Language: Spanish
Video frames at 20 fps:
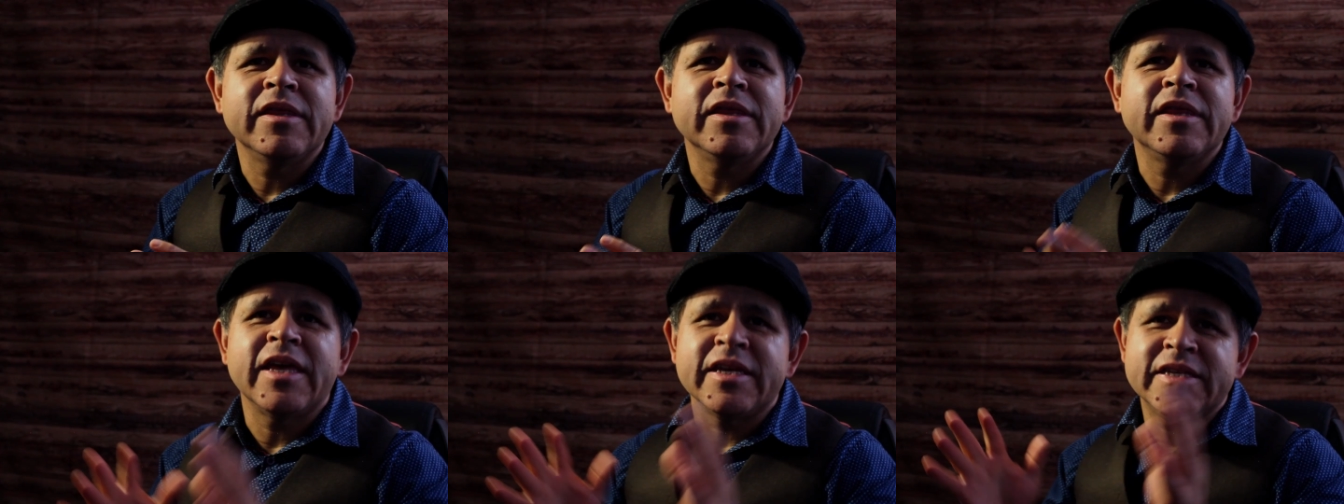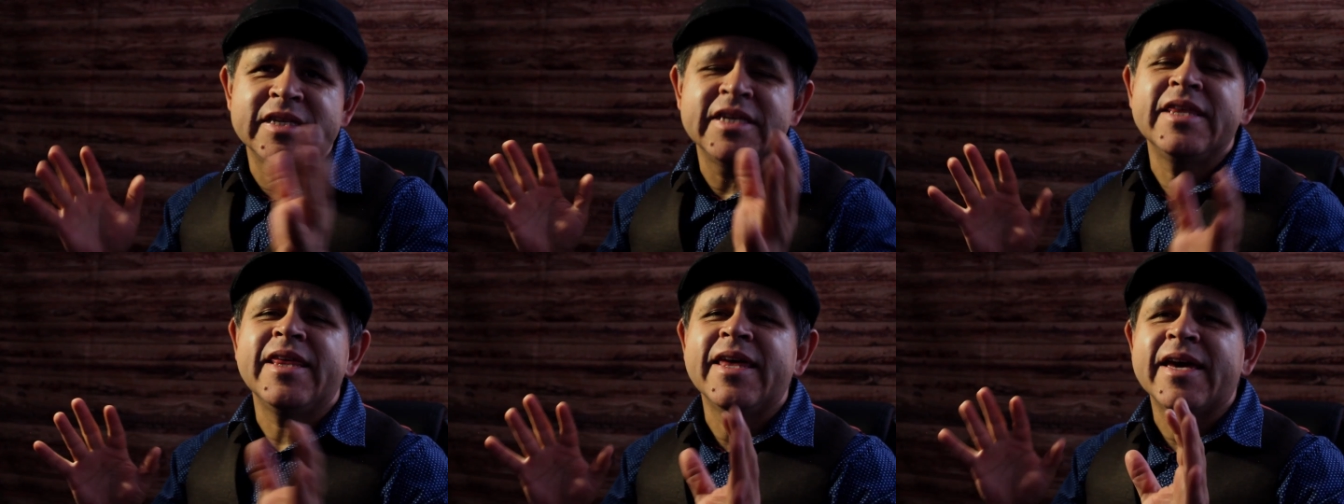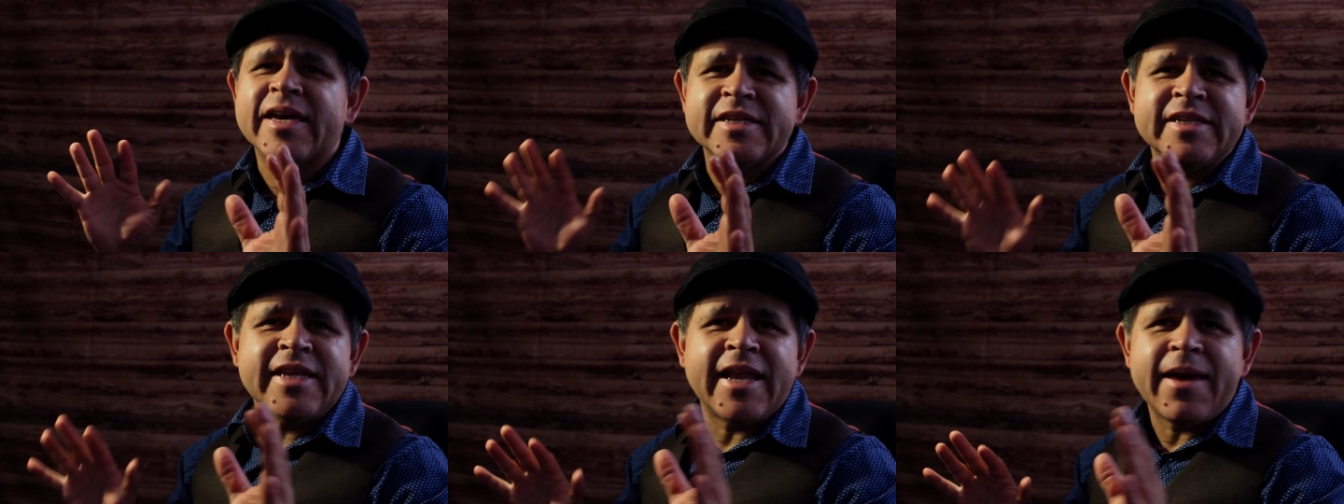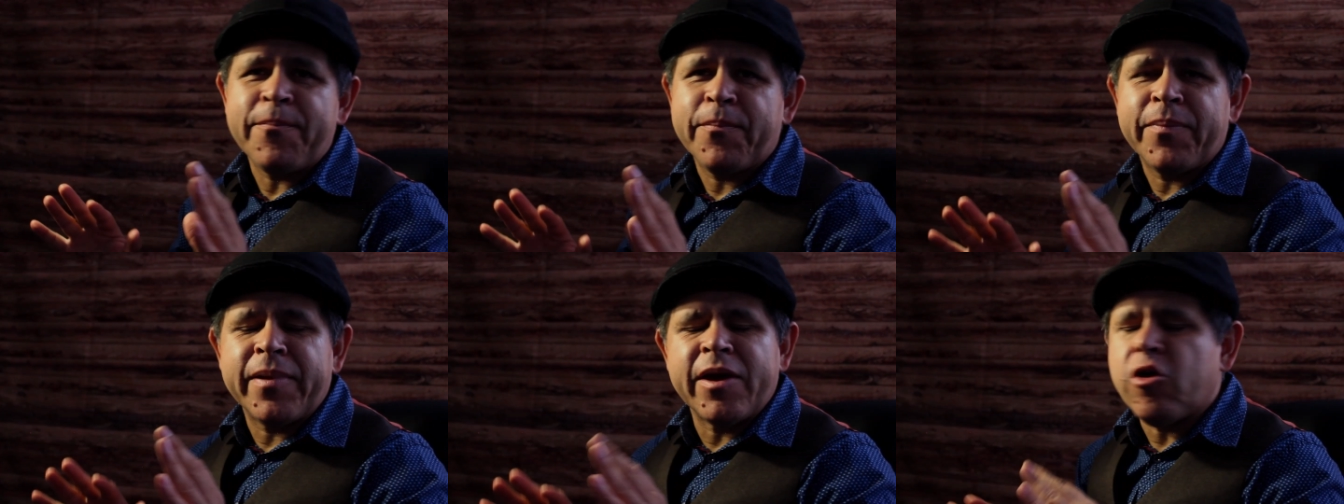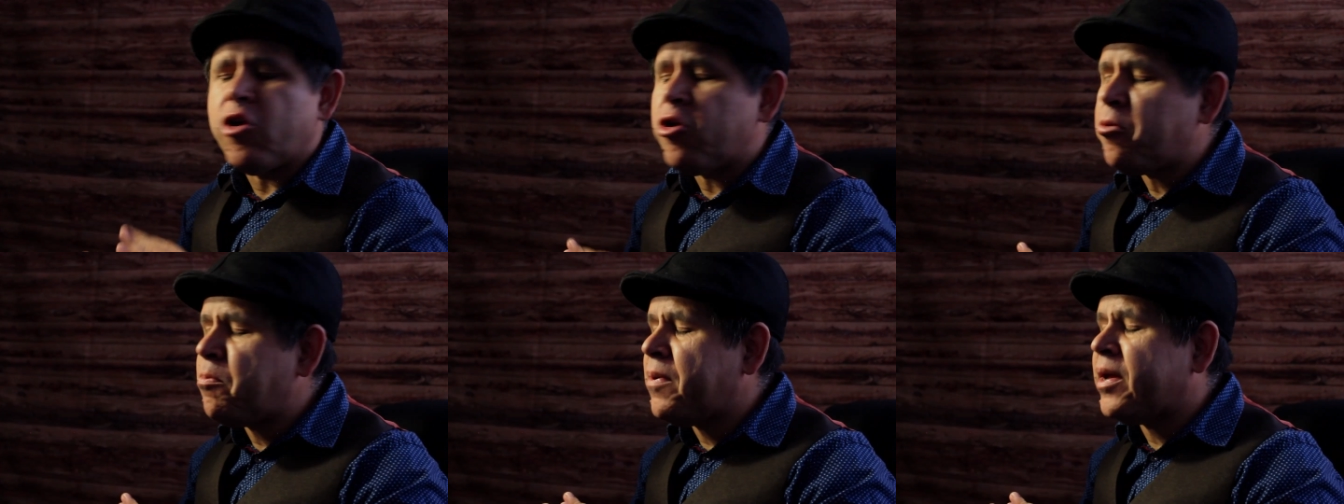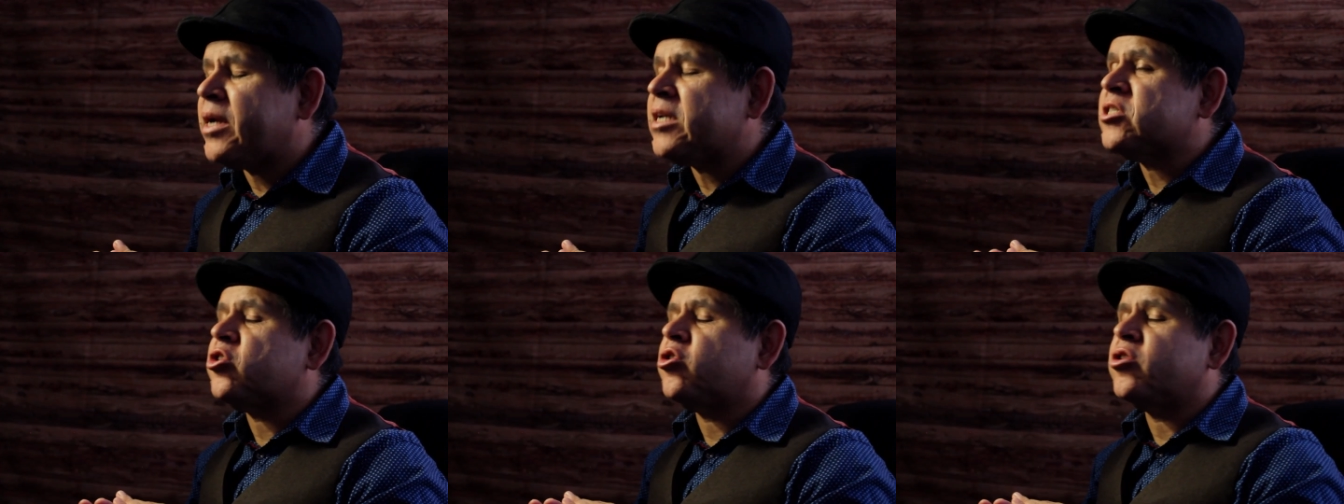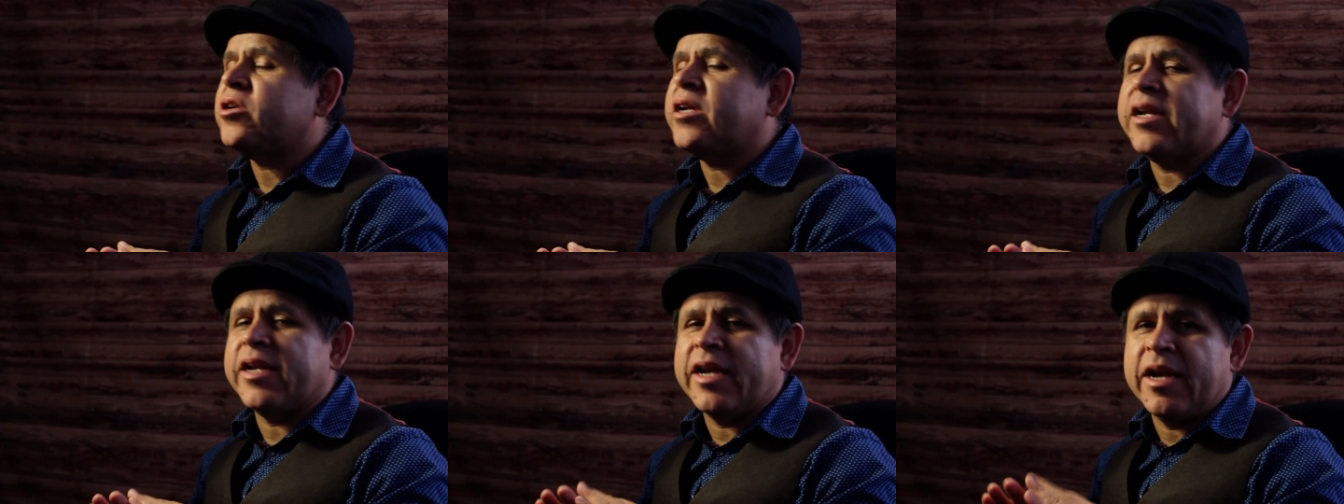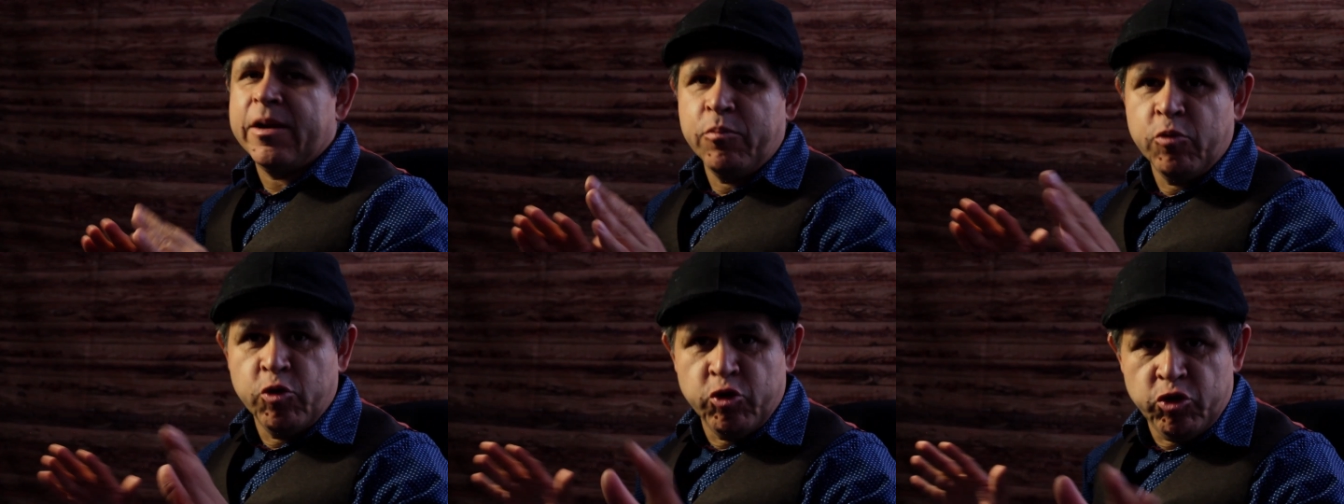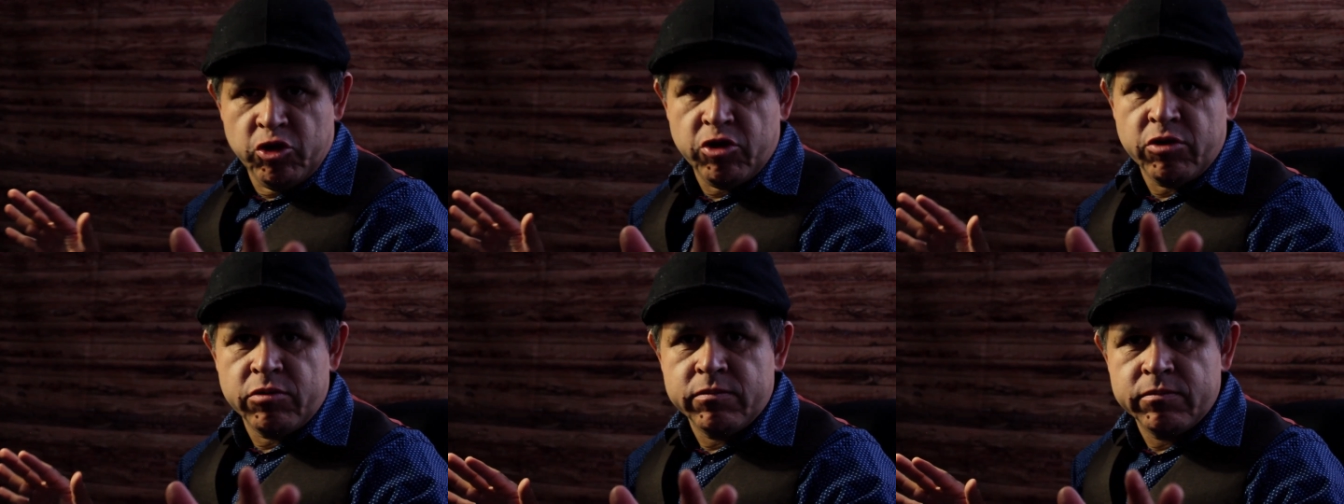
decide que es la peor persona en el mundo.